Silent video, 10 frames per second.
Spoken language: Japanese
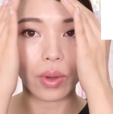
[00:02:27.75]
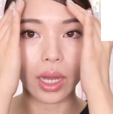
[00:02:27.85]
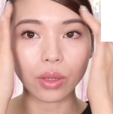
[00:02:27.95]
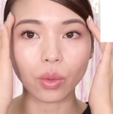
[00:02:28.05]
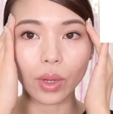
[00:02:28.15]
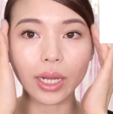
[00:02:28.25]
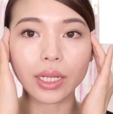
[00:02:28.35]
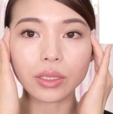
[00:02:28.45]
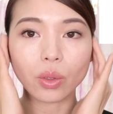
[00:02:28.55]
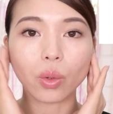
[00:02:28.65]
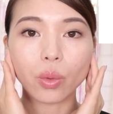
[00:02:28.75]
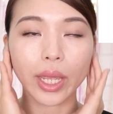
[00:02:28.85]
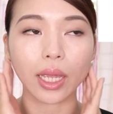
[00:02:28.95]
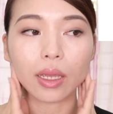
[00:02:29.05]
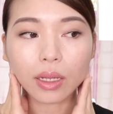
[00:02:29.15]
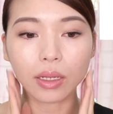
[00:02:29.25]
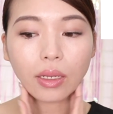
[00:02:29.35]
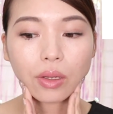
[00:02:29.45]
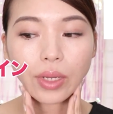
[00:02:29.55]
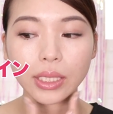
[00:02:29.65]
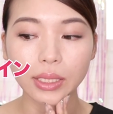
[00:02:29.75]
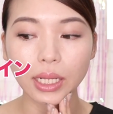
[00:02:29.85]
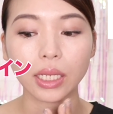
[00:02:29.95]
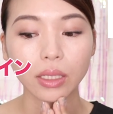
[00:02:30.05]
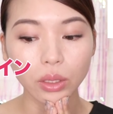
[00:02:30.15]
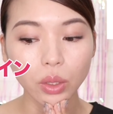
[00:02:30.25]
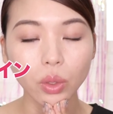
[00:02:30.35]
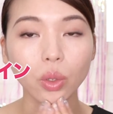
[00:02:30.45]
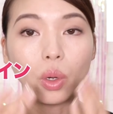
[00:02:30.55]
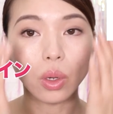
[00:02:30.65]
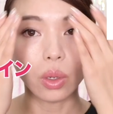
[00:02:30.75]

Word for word: あの分かりやすいのはこの辺フェイスラインと、